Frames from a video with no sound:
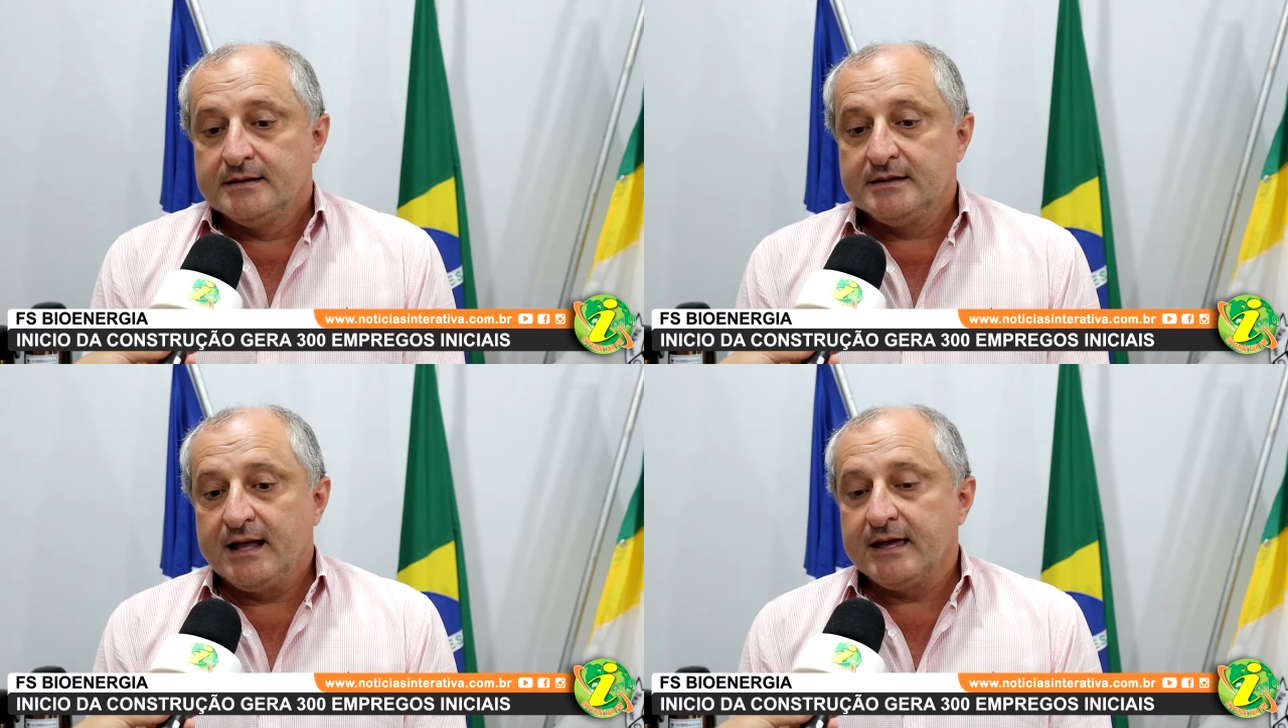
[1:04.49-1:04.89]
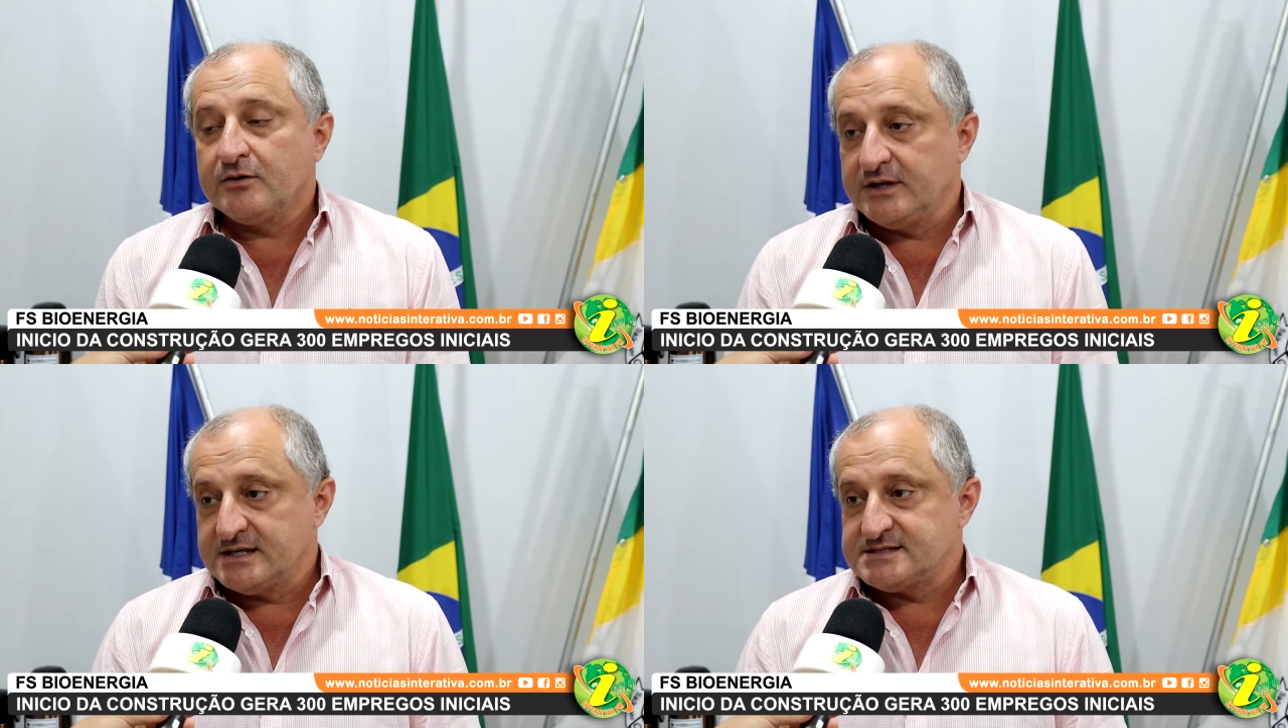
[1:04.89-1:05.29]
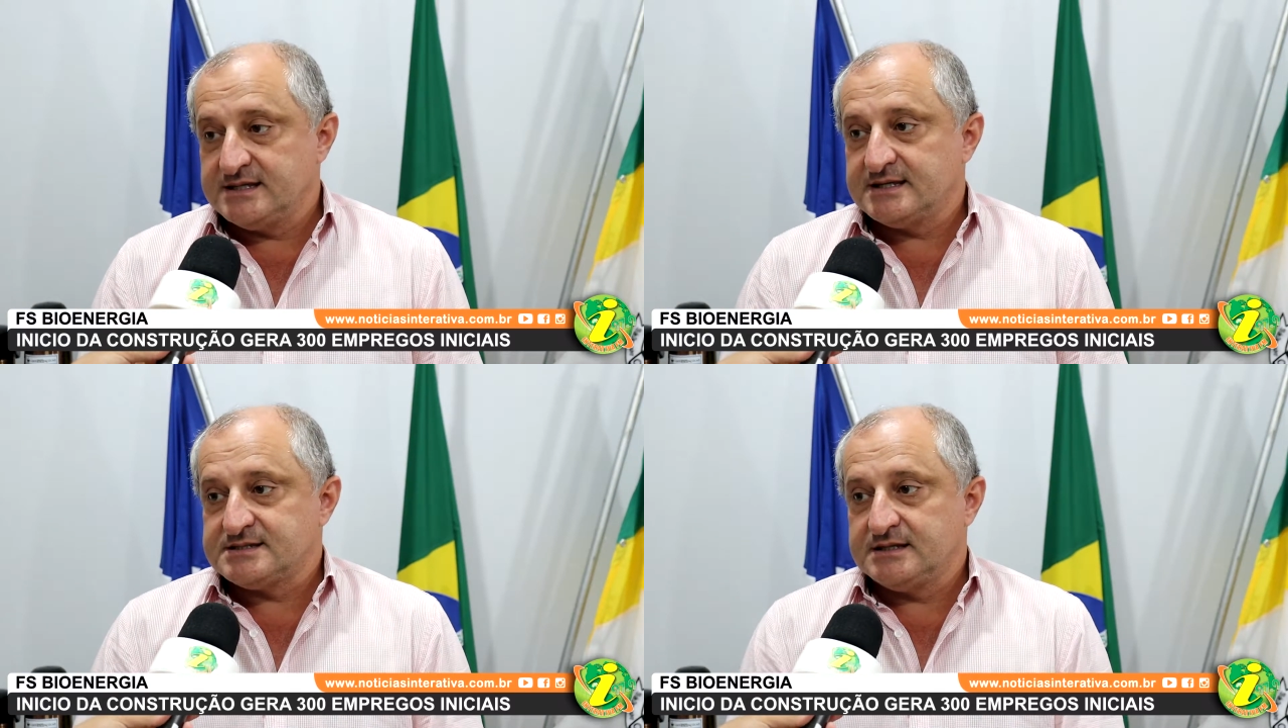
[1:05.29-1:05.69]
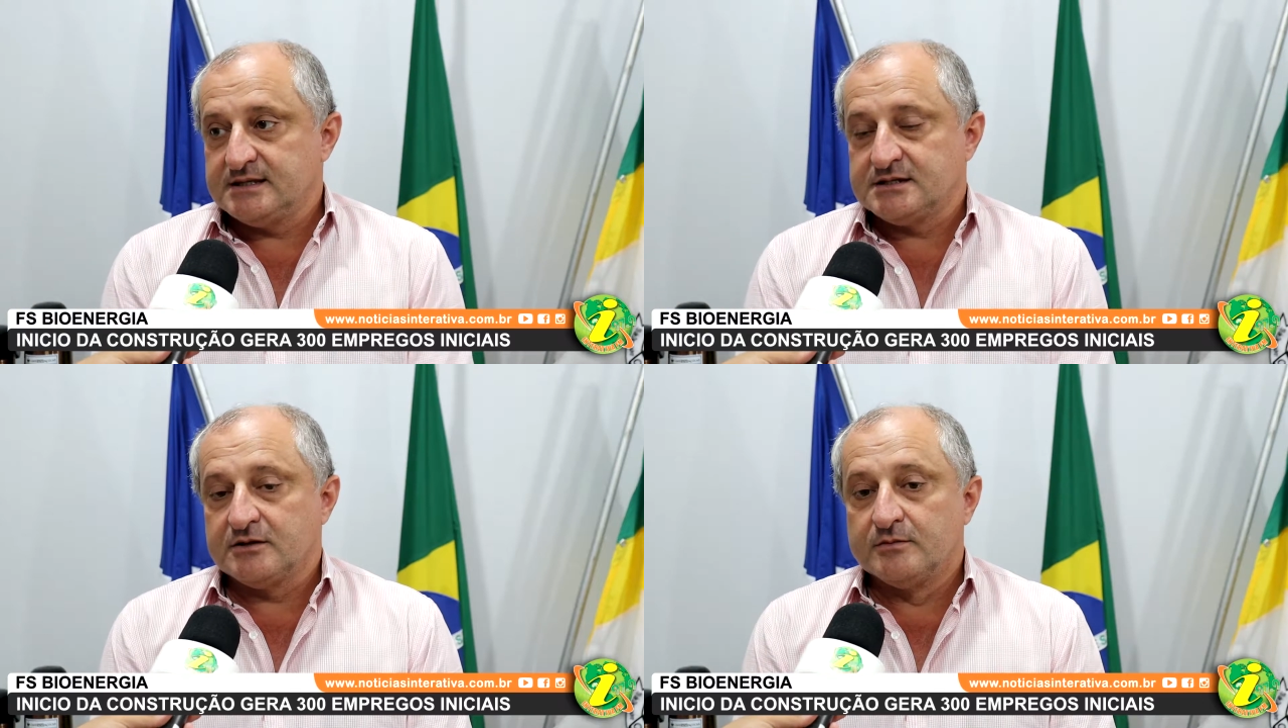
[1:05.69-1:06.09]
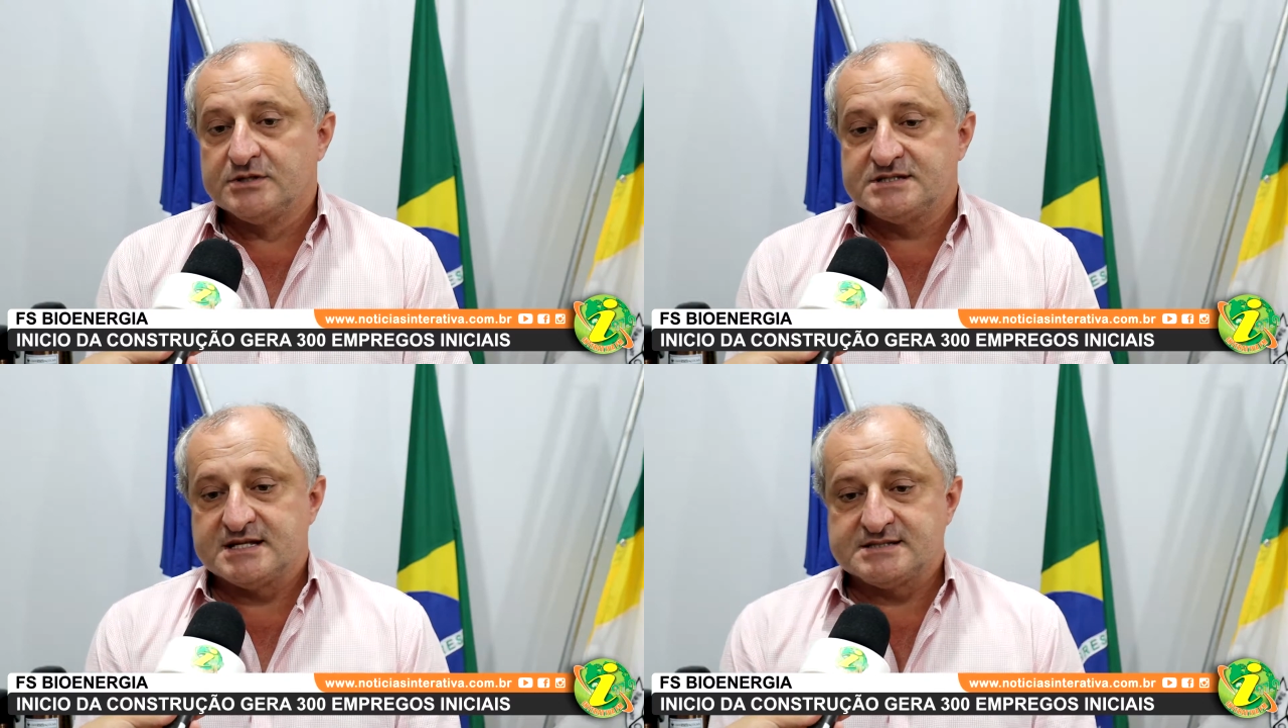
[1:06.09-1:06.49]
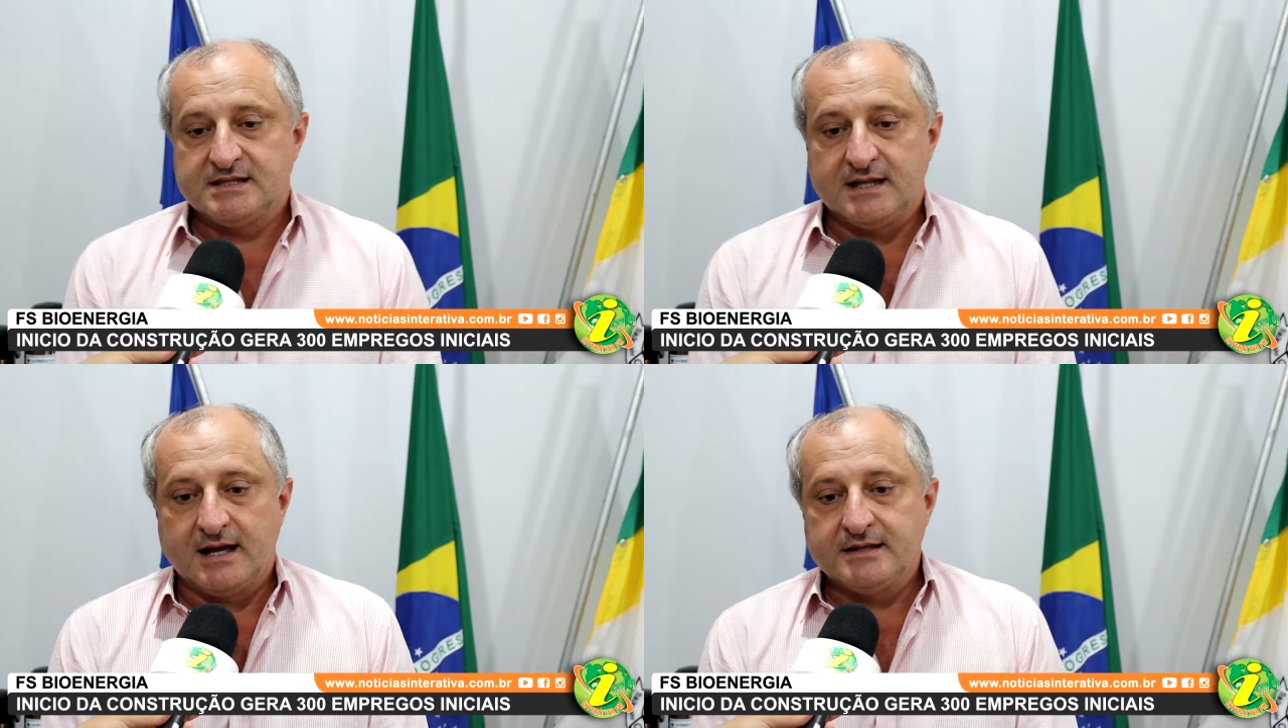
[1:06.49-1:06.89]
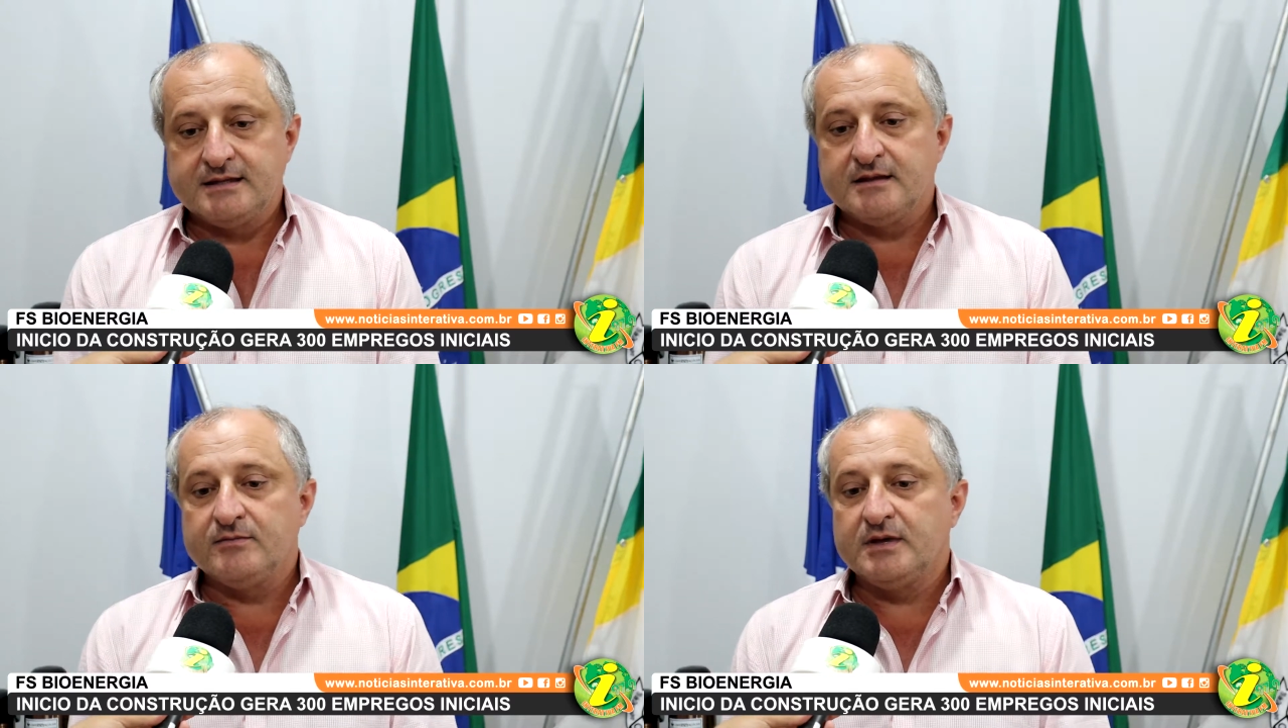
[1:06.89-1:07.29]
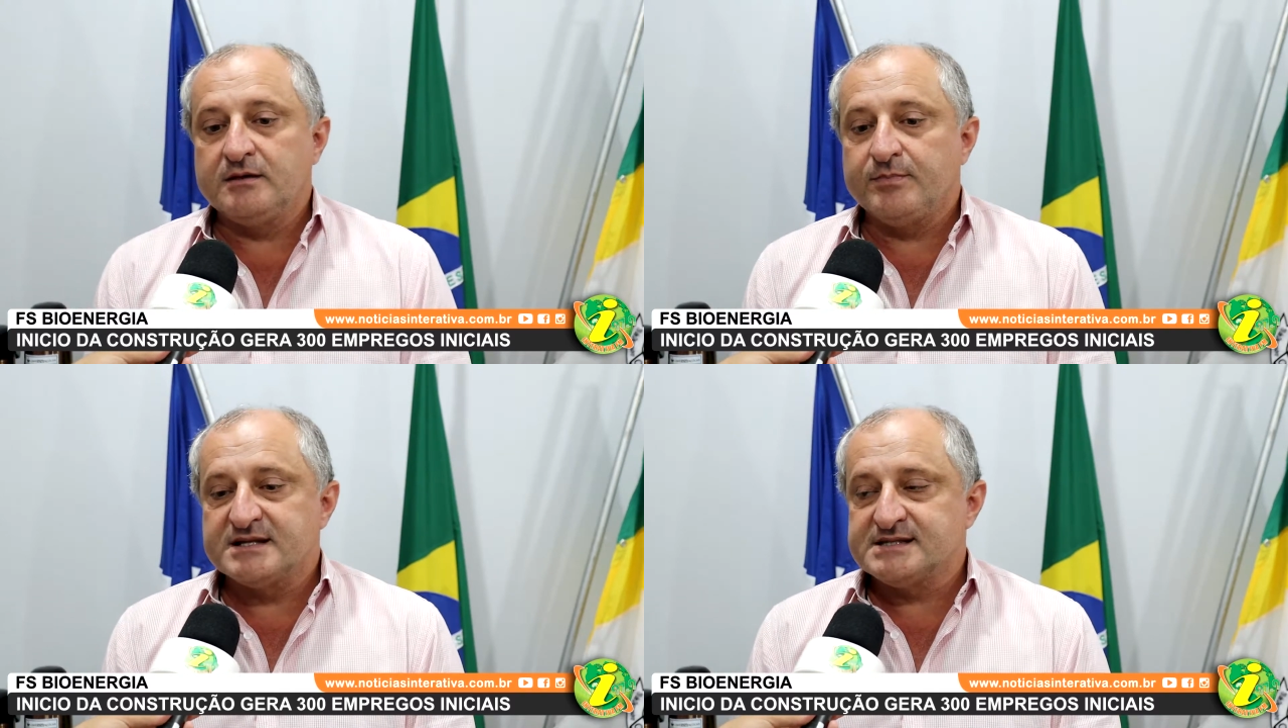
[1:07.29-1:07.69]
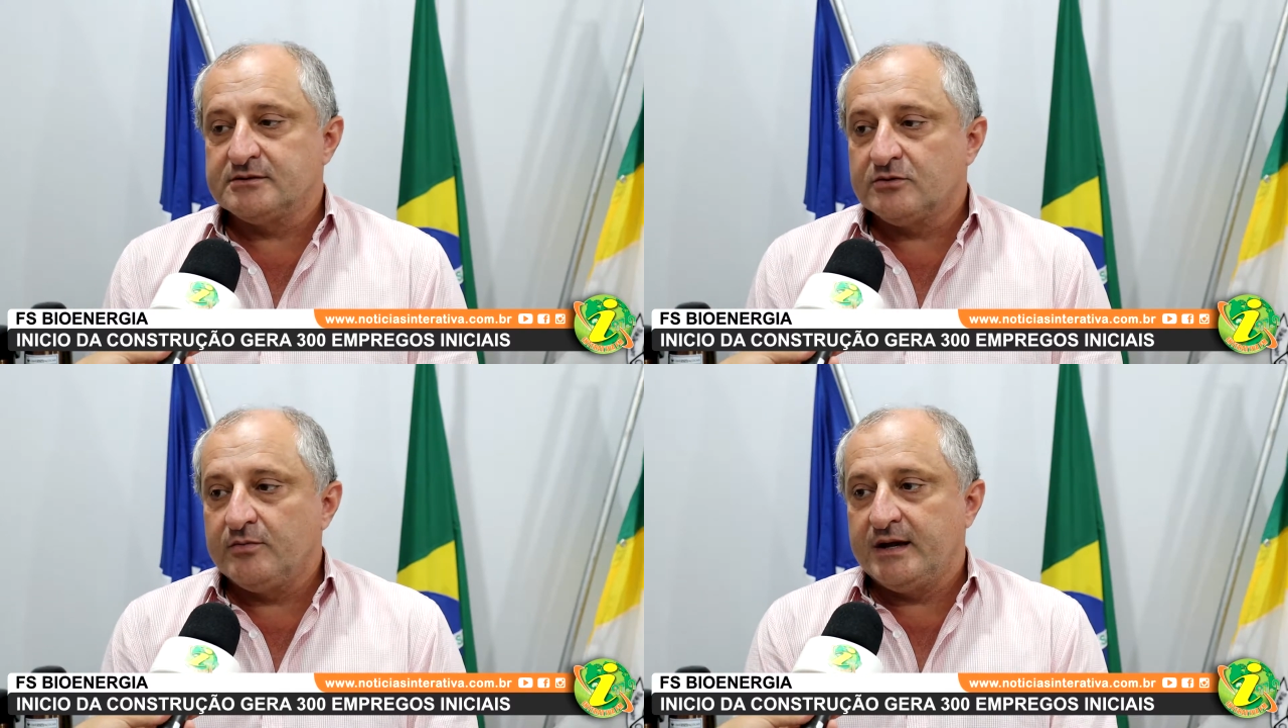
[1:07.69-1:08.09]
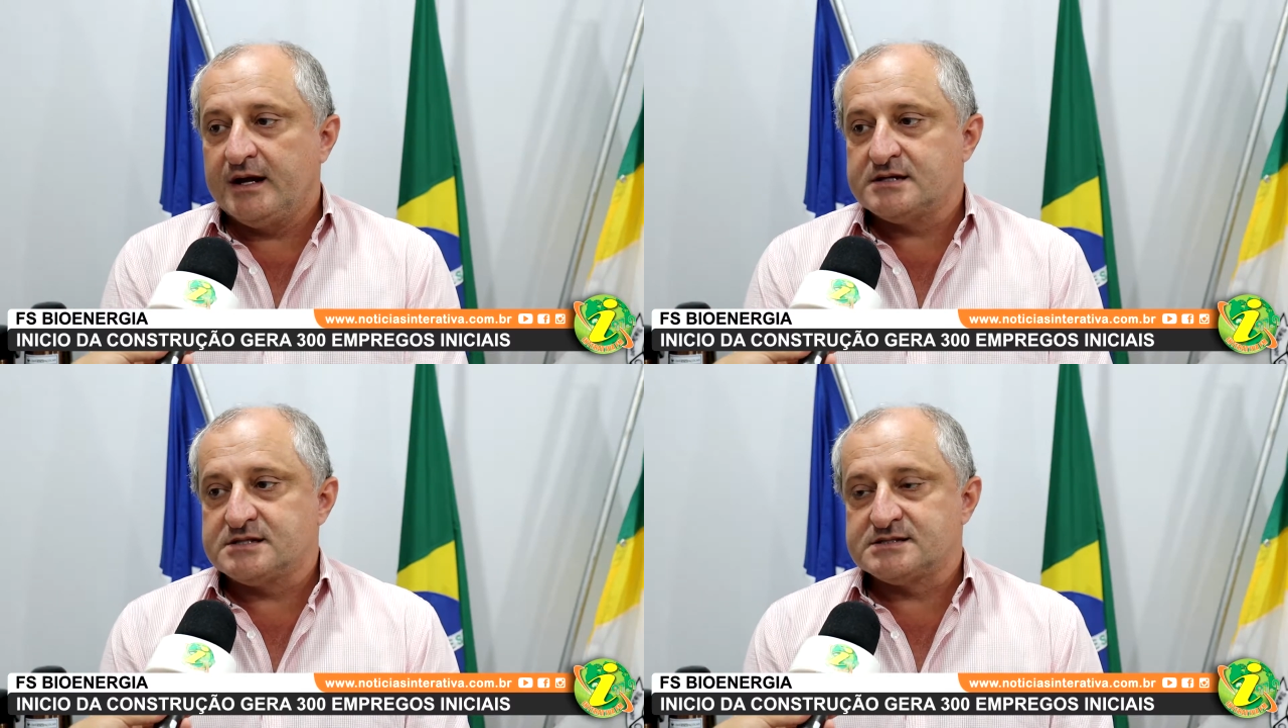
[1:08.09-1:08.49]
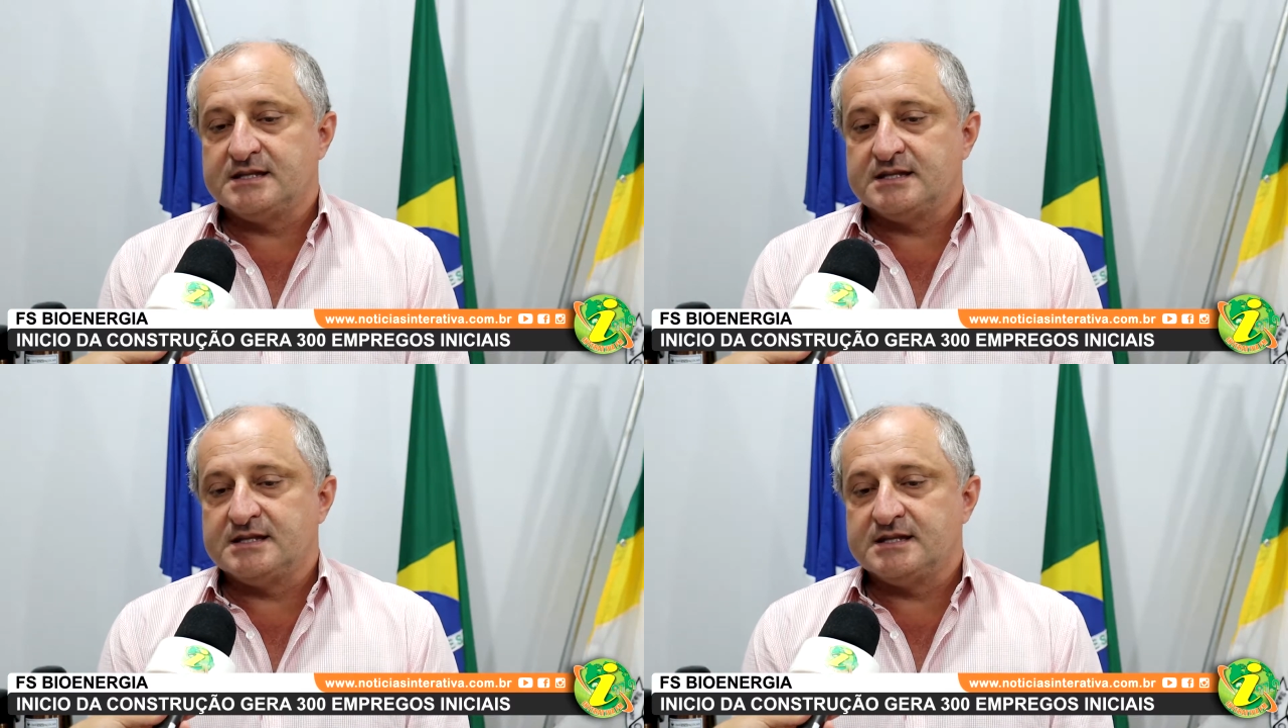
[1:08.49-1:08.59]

andar e conhecer, assim, a gente, como diz, a cidade e também passar no comércio,